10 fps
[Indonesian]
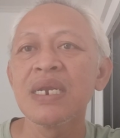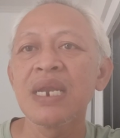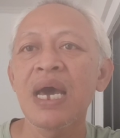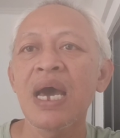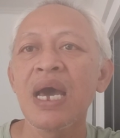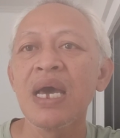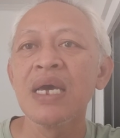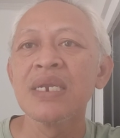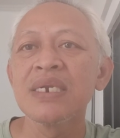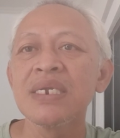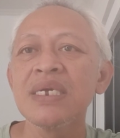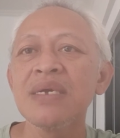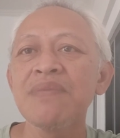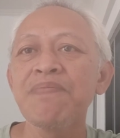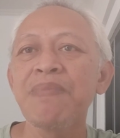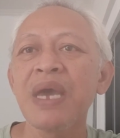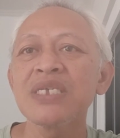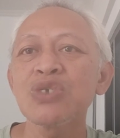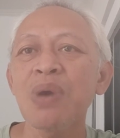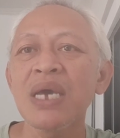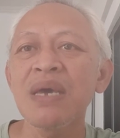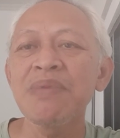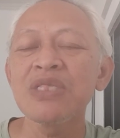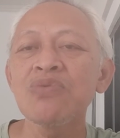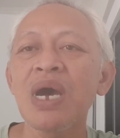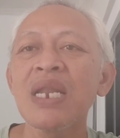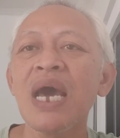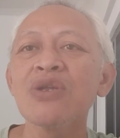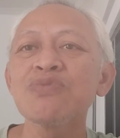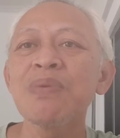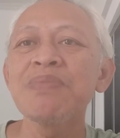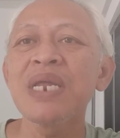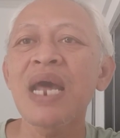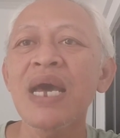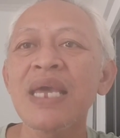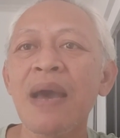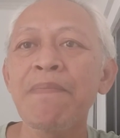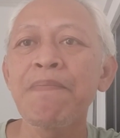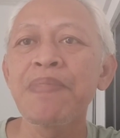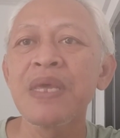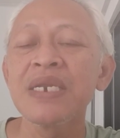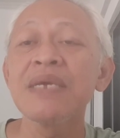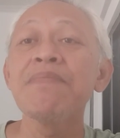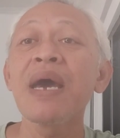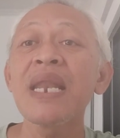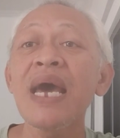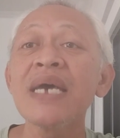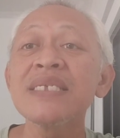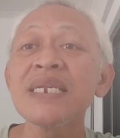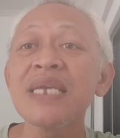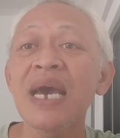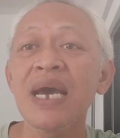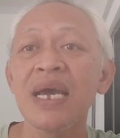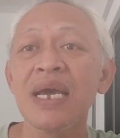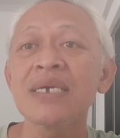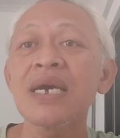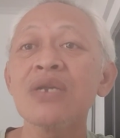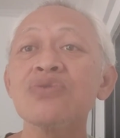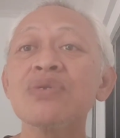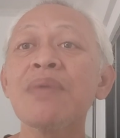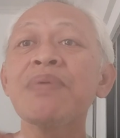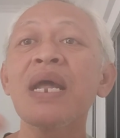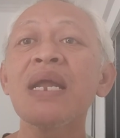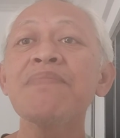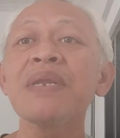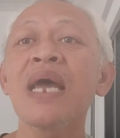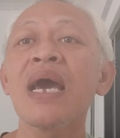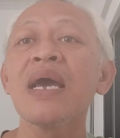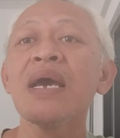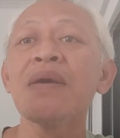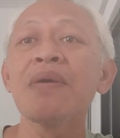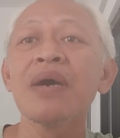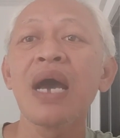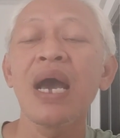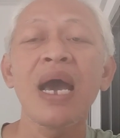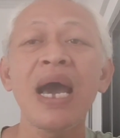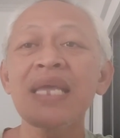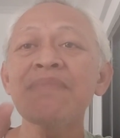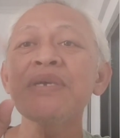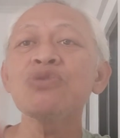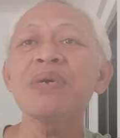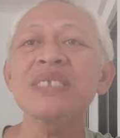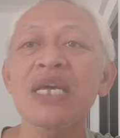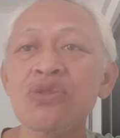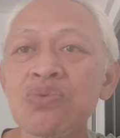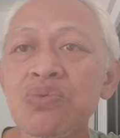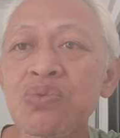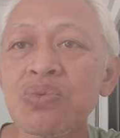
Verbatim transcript: Nah, di beasiswa ayam itu anak harus memelihara ayam. Di mana hasilnya? Kalau sudah beranak pinak, uh, ayamnya cuma satu,